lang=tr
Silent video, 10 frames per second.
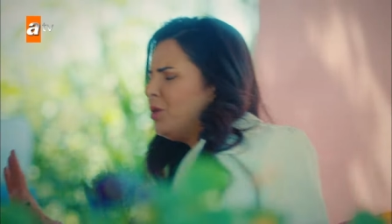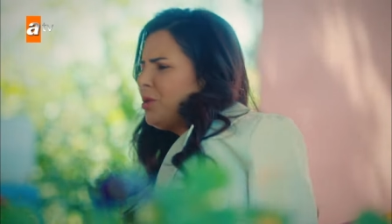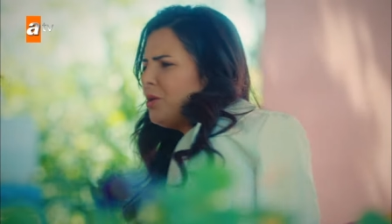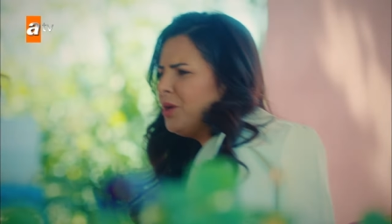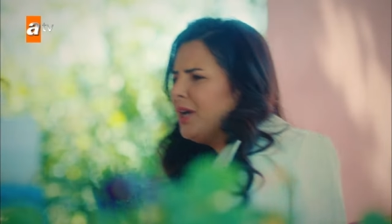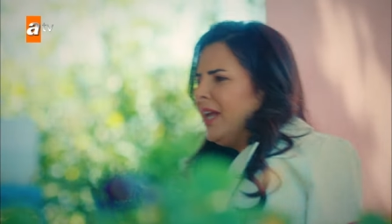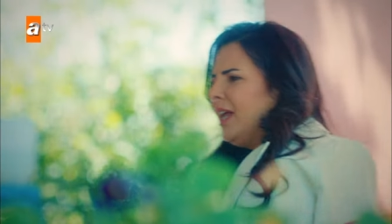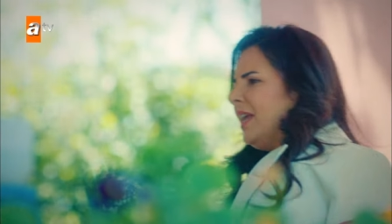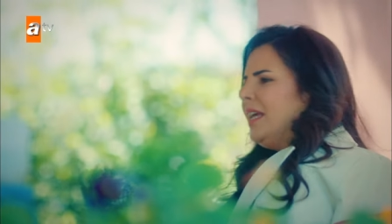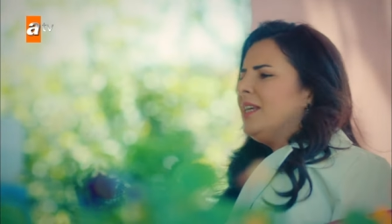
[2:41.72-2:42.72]
Yok yok.
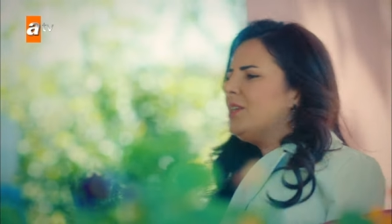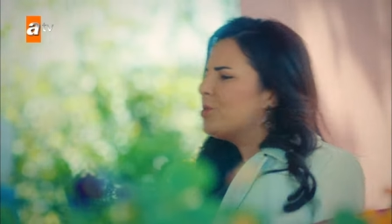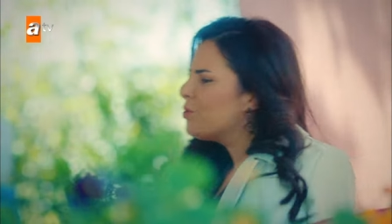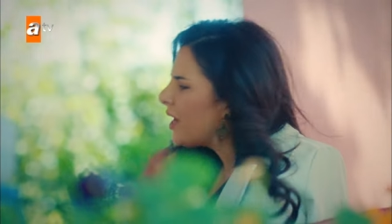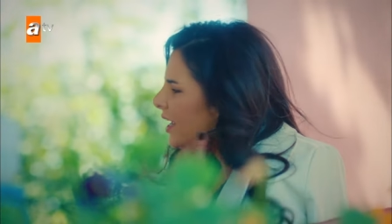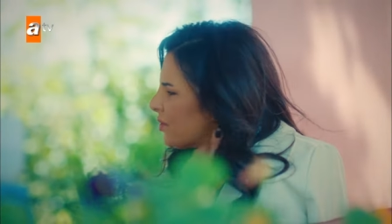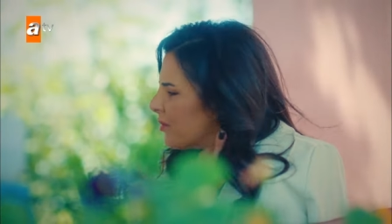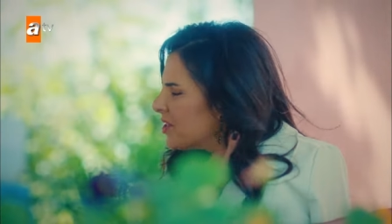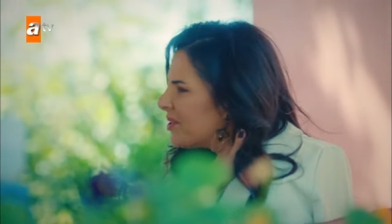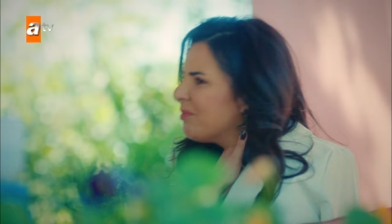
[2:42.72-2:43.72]
Hiç
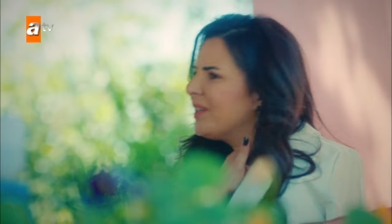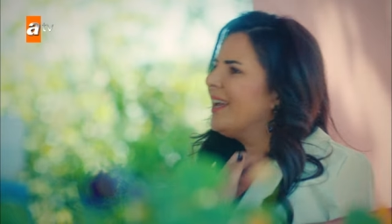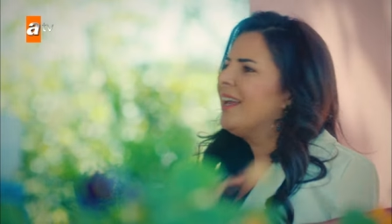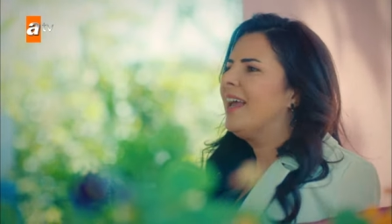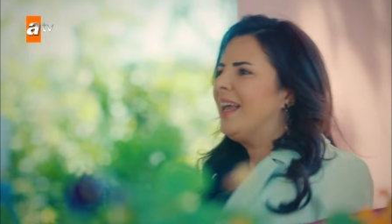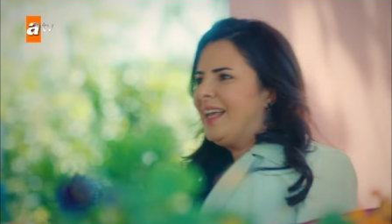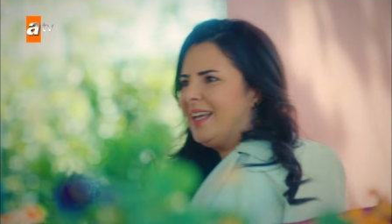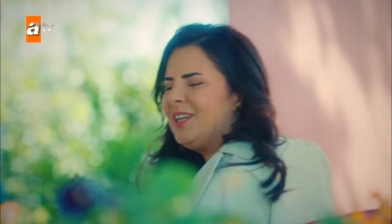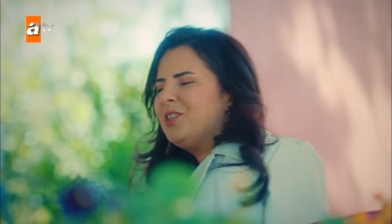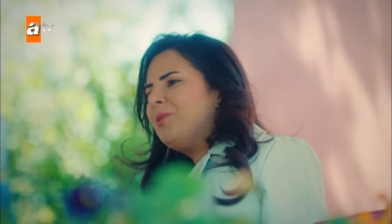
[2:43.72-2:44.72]
uğraşma şimdi.
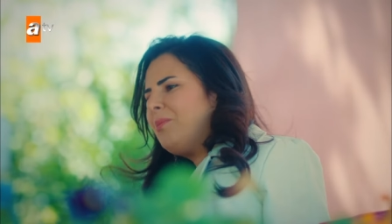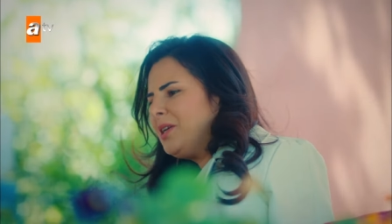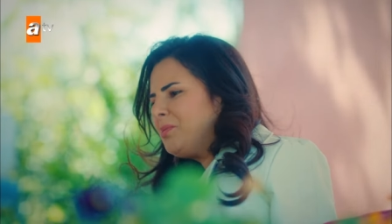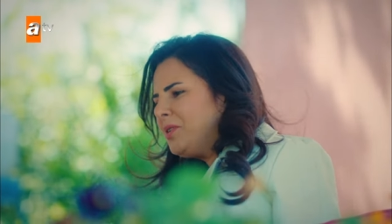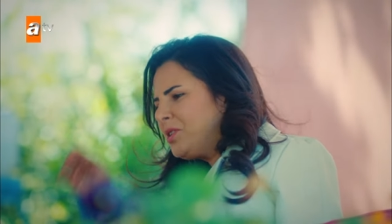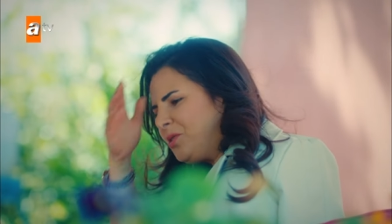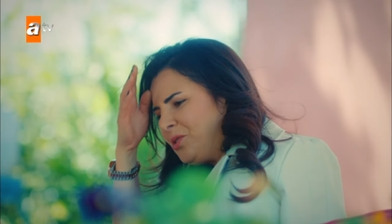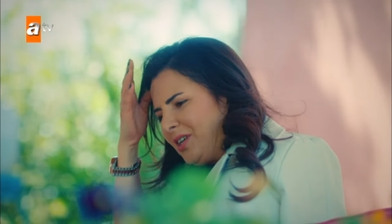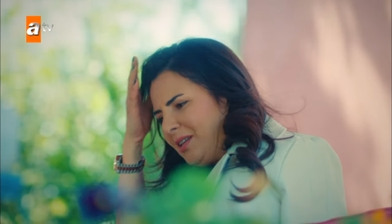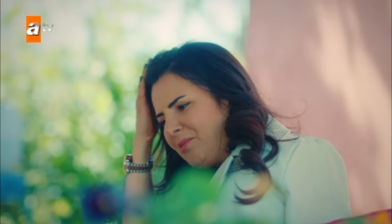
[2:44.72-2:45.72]
Şimdi baş başa
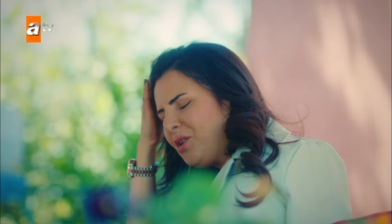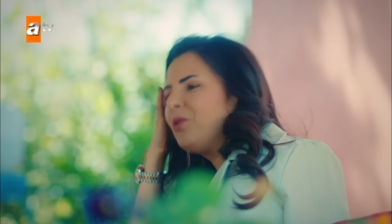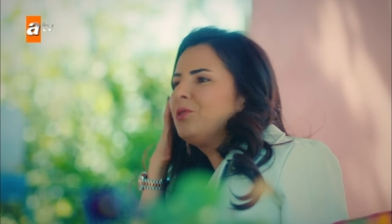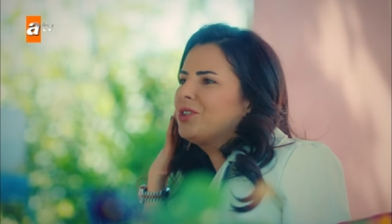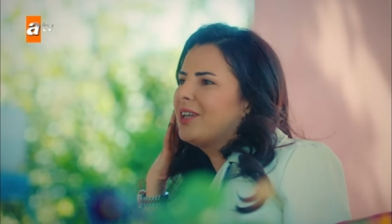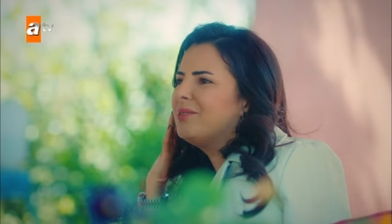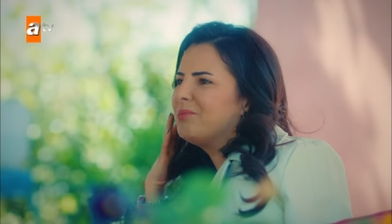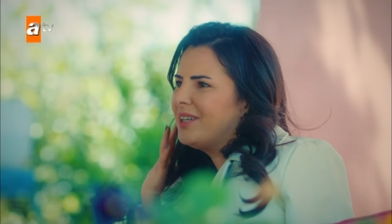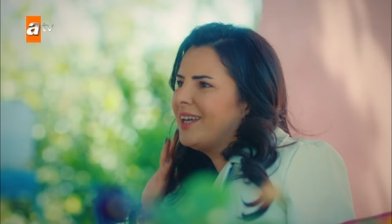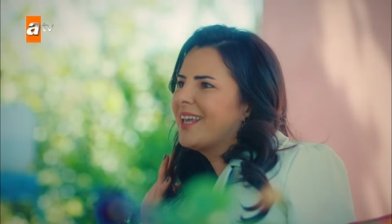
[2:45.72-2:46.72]
oturalım bir
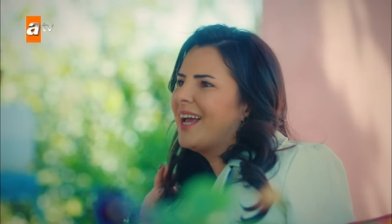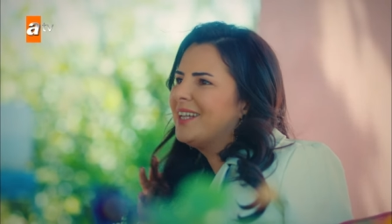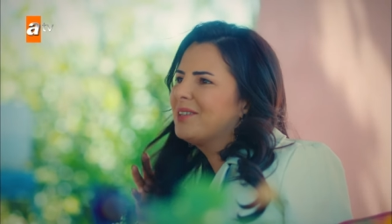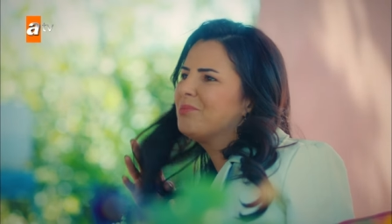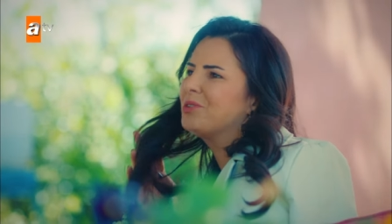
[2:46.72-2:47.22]
konuşalım diye geldim